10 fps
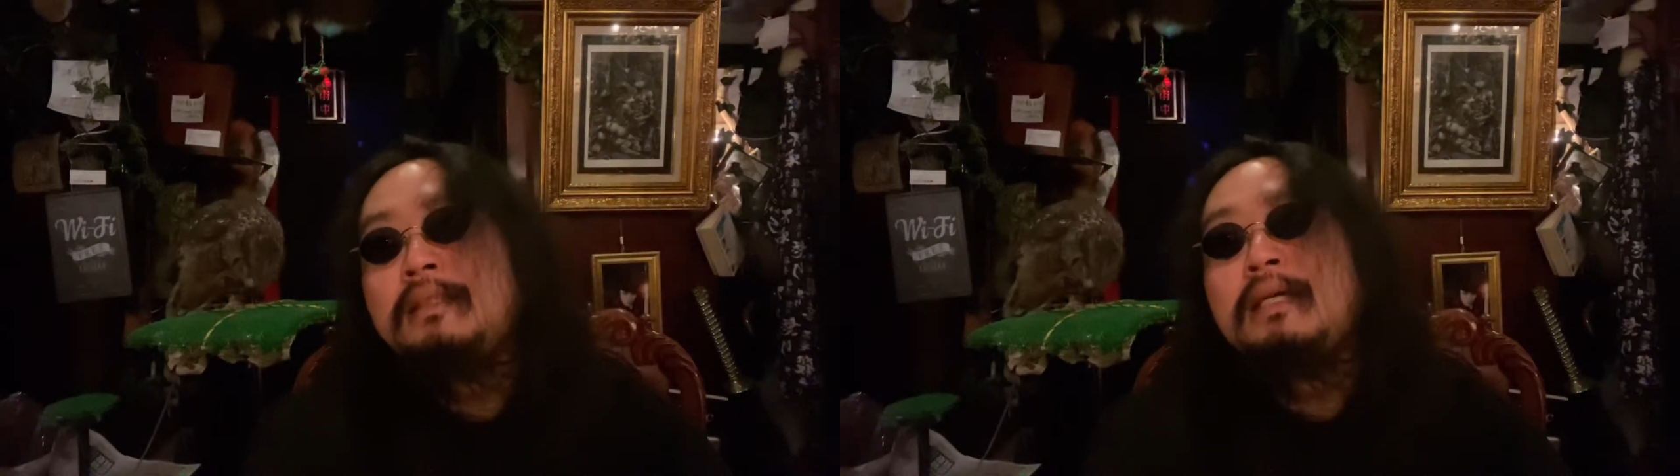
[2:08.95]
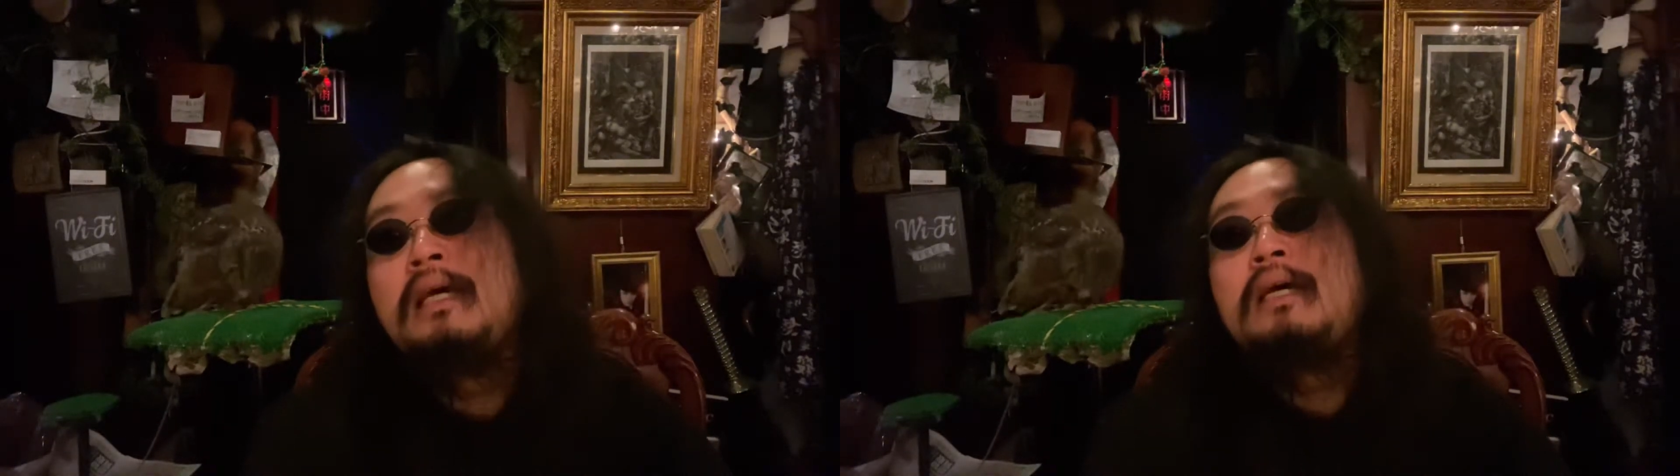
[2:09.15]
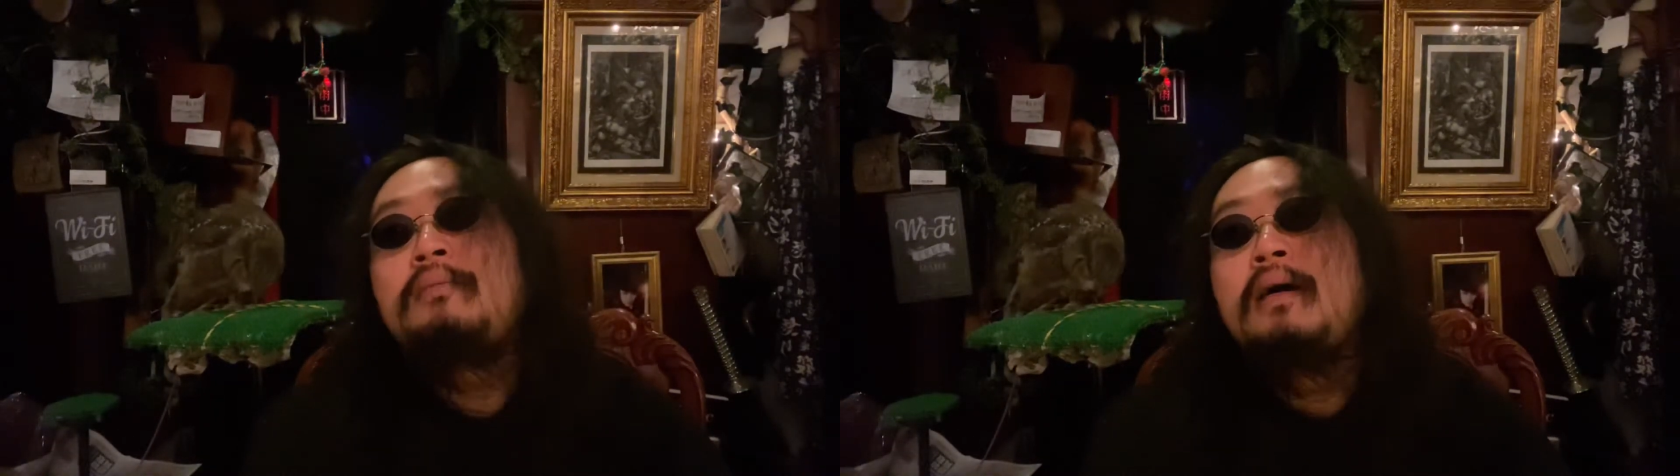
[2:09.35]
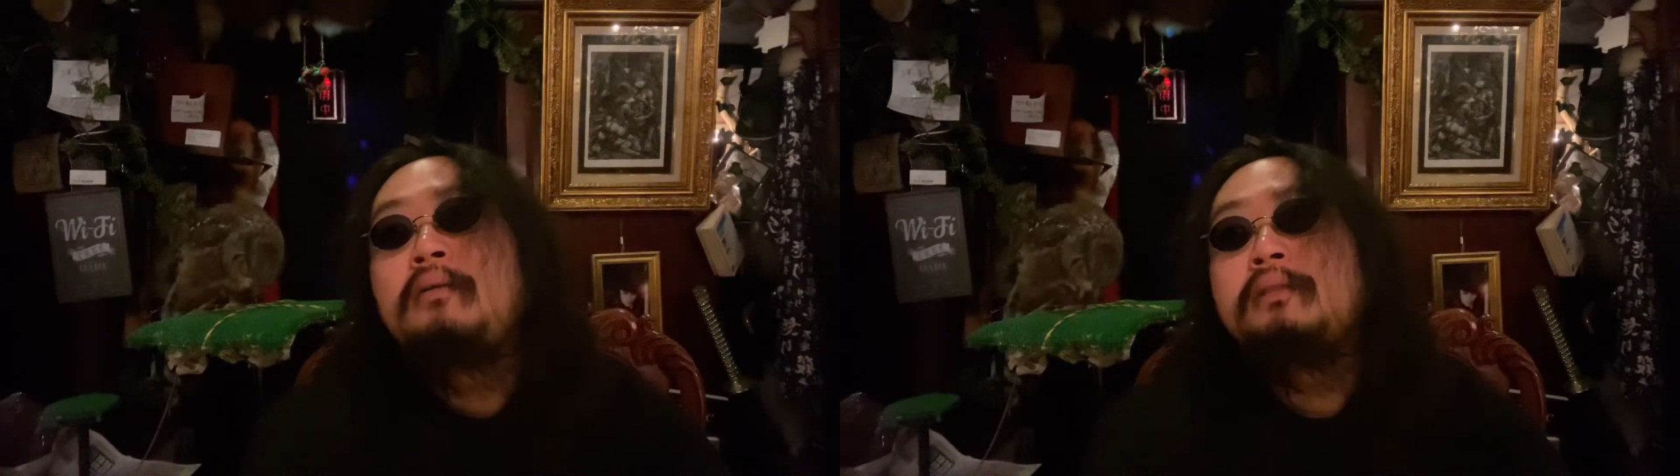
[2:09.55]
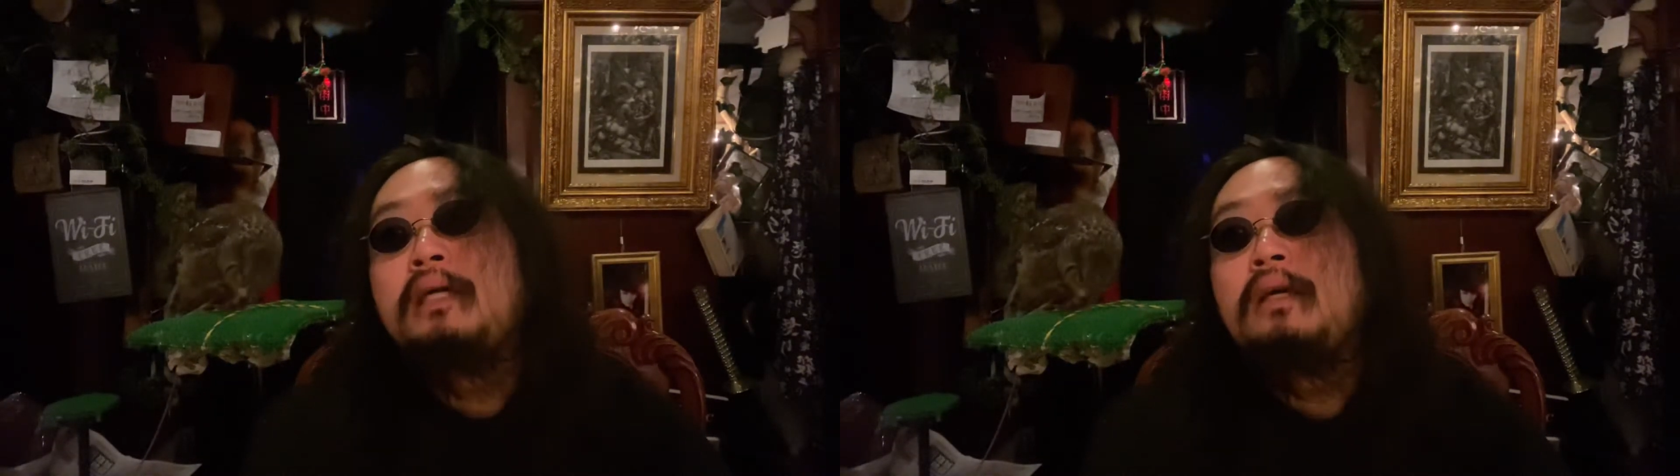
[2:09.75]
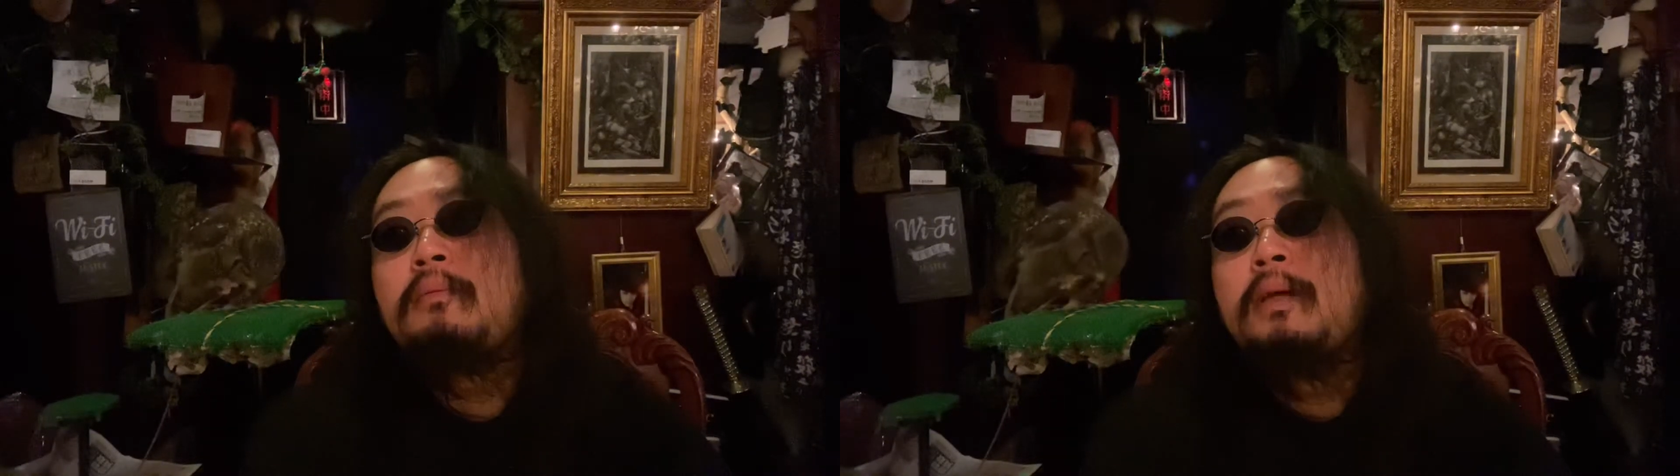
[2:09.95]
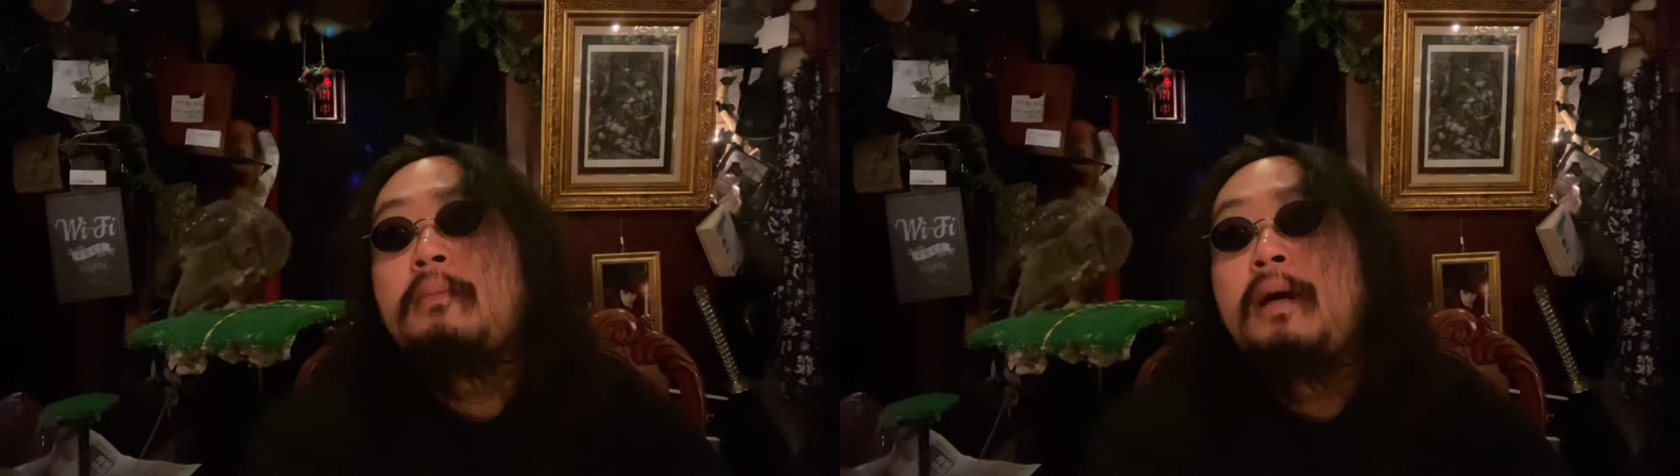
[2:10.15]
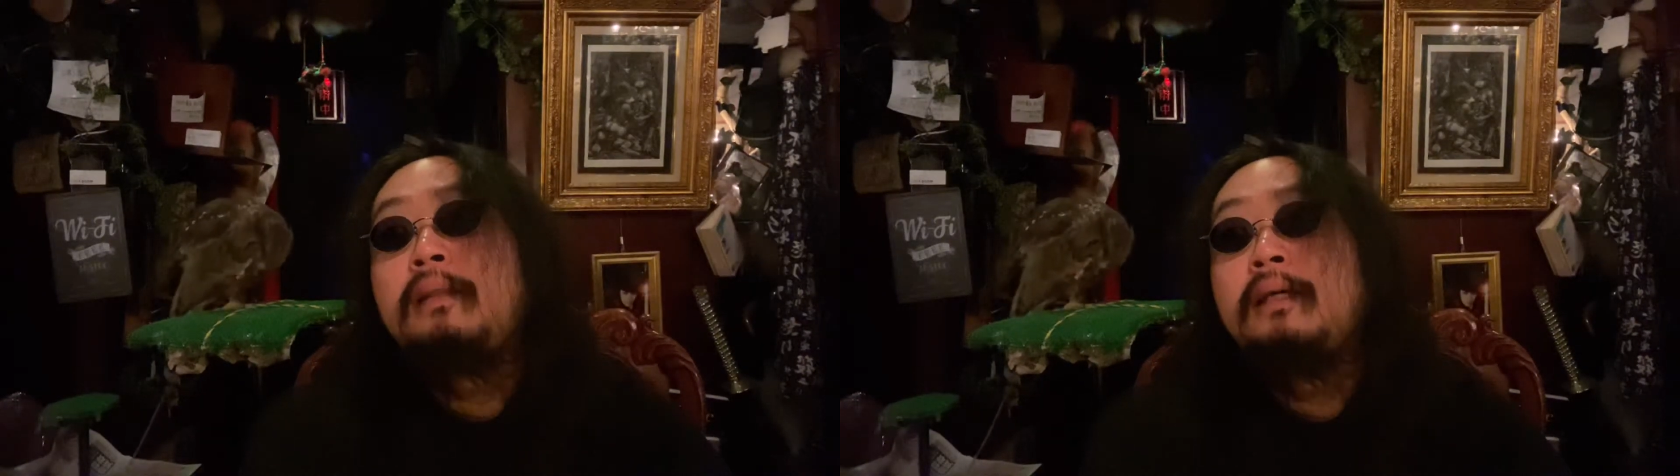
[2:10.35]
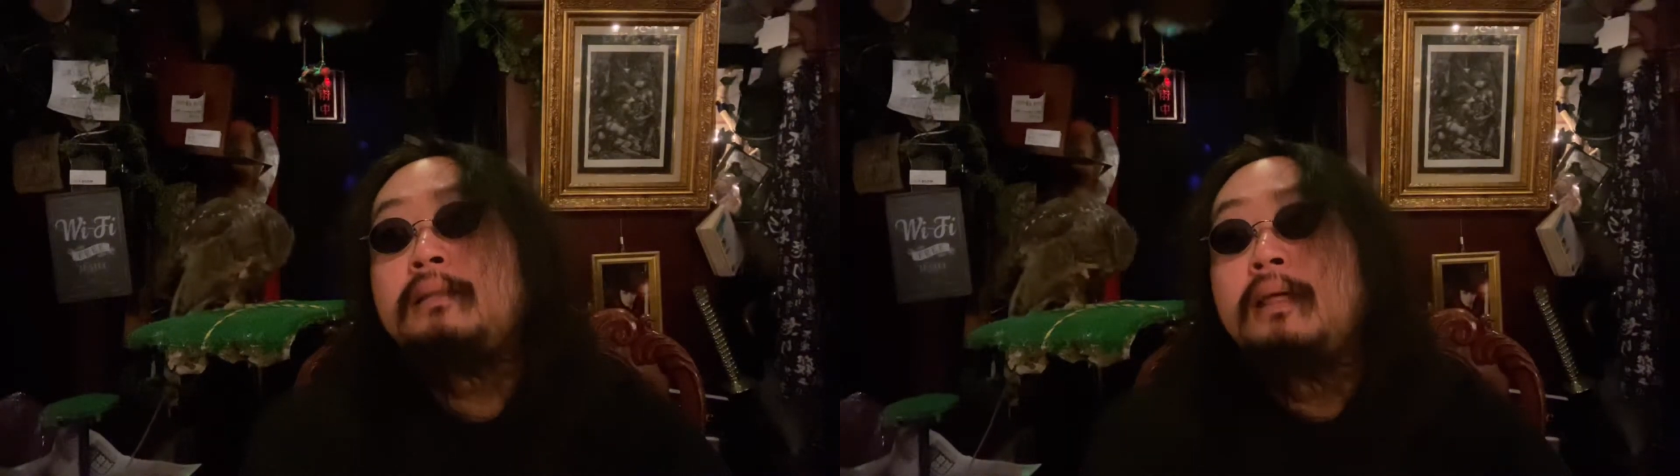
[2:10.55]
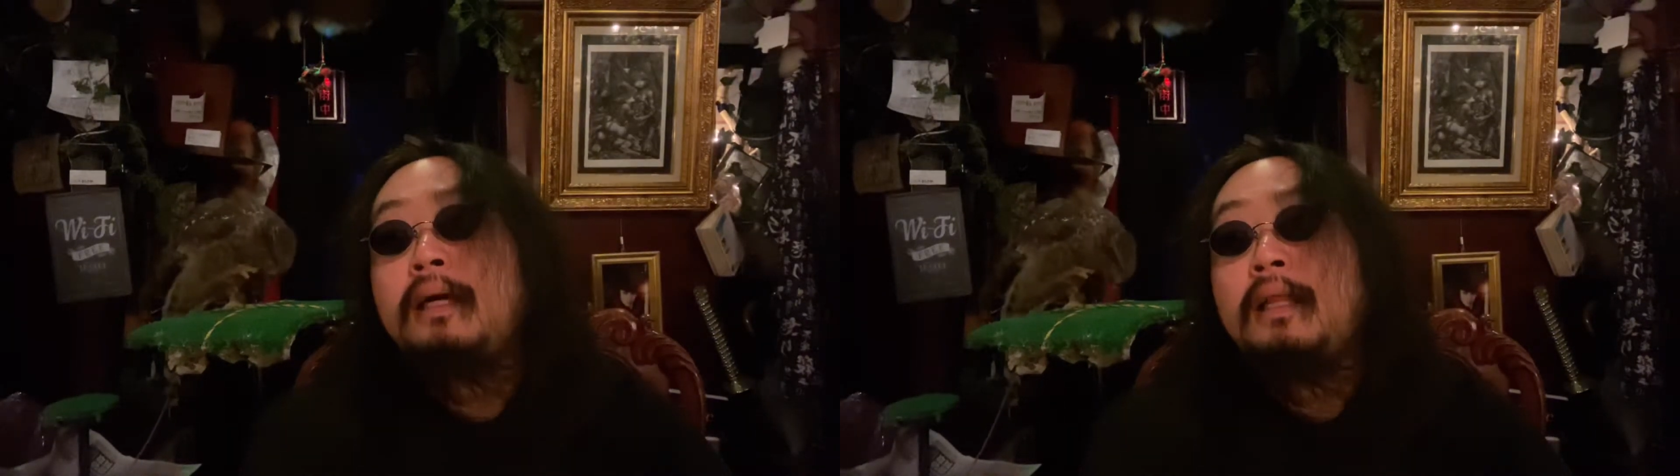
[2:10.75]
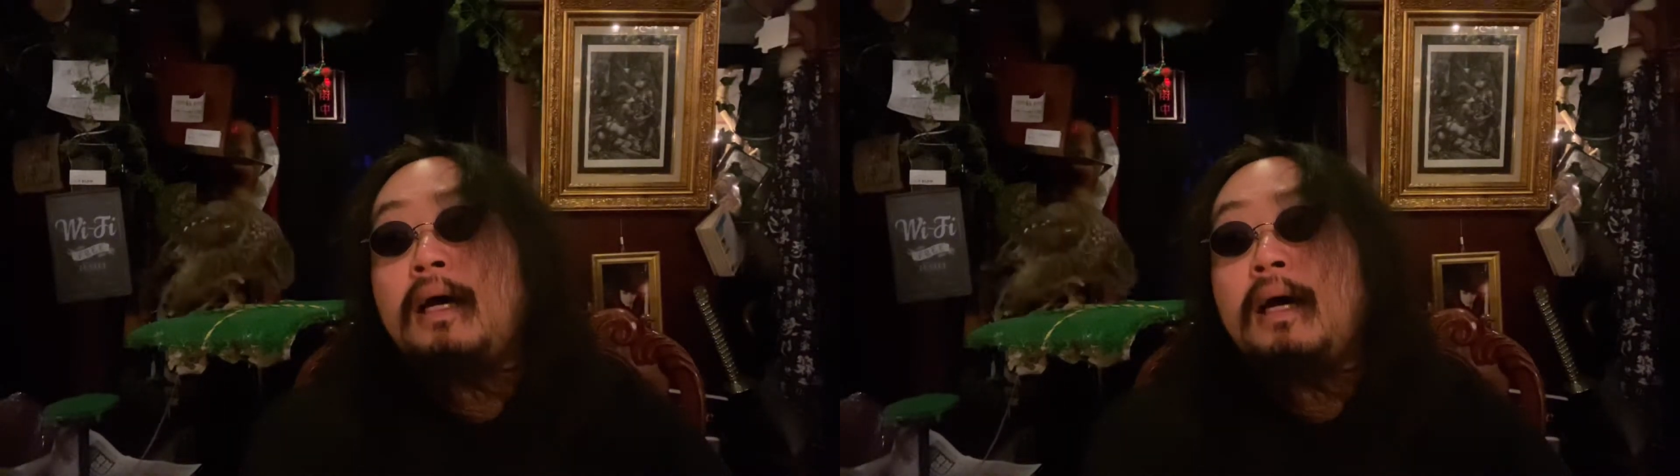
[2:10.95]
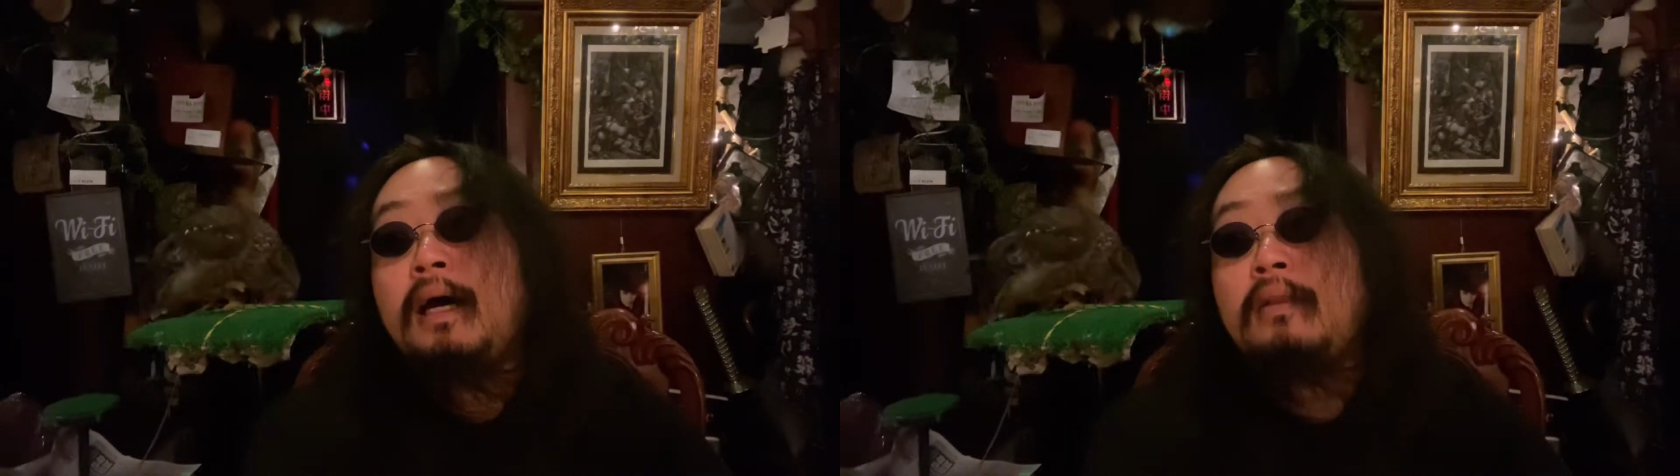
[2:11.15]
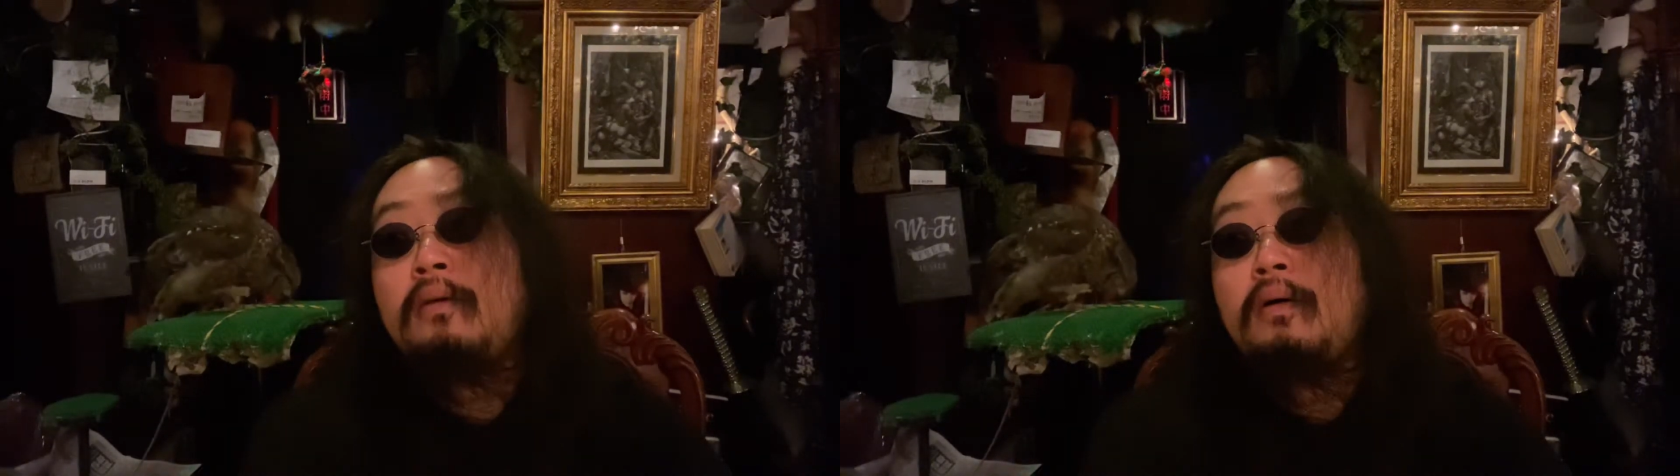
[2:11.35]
で、お酒を目の前に出してから、